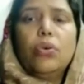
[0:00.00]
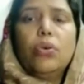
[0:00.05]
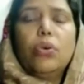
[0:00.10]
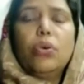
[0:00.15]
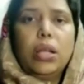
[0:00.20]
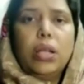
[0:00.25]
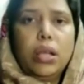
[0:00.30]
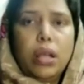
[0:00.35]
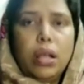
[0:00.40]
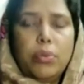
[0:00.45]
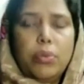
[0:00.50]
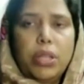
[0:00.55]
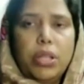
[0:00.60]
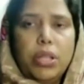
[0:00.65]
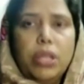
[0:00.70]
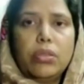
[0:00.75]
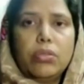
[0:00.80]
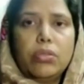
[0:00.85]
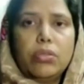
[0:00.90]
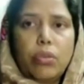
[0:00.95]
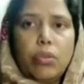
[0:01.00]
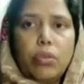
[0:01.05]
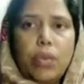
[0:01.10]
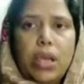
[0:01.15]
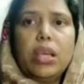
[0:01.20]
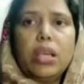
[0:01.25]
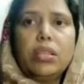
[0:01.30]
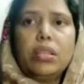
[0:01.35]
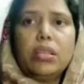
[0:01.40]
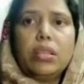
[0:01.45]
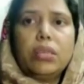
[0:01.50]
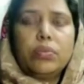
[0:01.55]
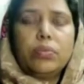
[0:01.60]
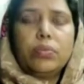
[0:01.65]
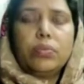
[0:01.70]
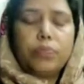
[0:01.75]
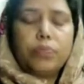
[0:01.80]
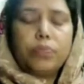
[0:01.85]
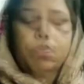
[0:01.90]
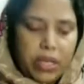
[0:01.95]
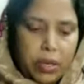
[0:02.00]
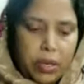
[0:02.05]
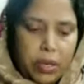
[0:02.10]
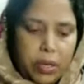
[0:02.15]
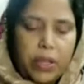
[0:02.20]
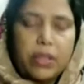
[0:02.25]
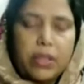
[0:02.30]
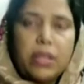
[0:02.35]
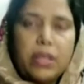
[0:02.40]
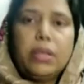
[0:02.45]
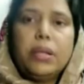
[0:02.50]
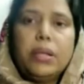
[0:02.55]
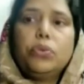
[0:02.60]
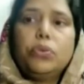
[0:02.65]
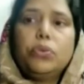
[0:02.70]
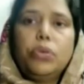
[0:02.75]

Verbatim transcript: ওখানকার আমাদের সবাই আছে পাবলিক রিপ্রেজেন্টেটিভ